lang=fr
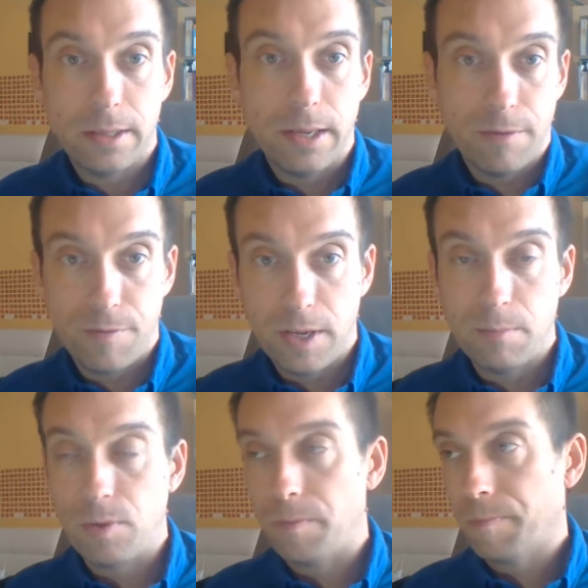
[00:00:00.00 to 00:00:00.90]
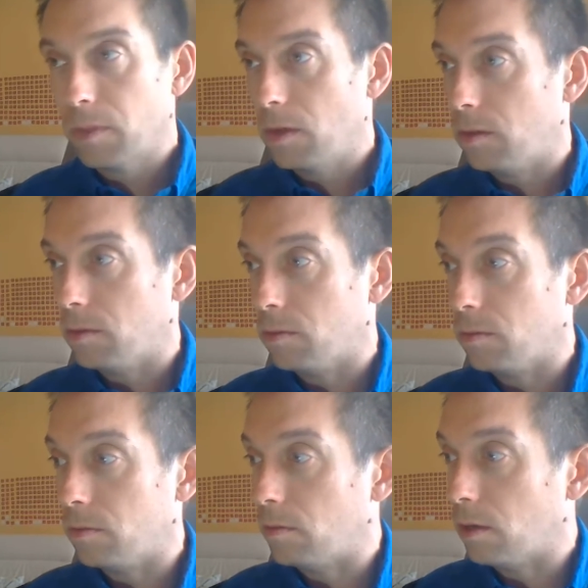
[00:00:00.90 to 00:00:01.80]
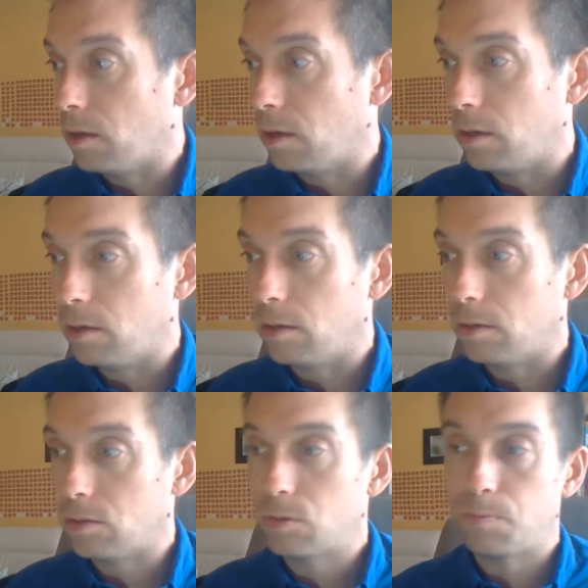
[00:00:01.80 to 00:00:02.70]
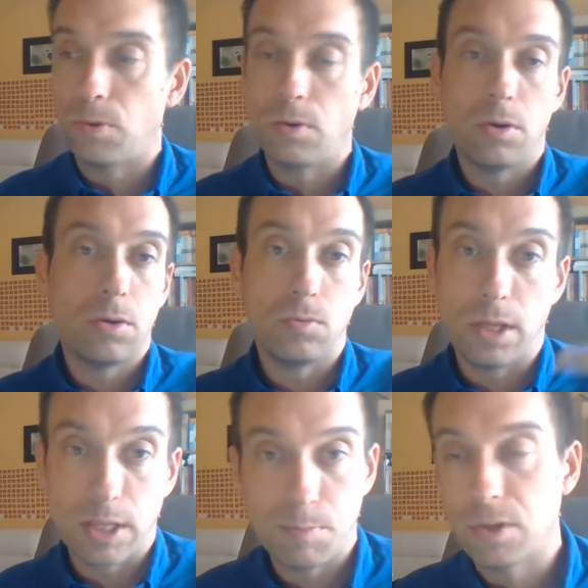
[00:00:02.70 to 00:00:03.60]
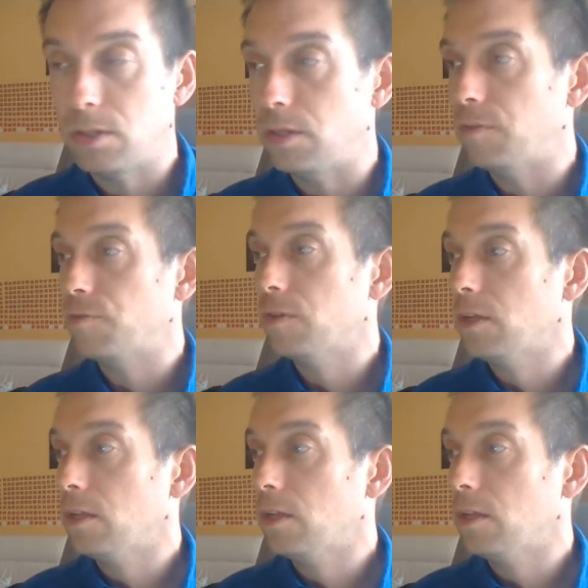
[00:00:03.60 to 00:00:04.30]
d'un film, euh, d'un sport ou d'un sportif,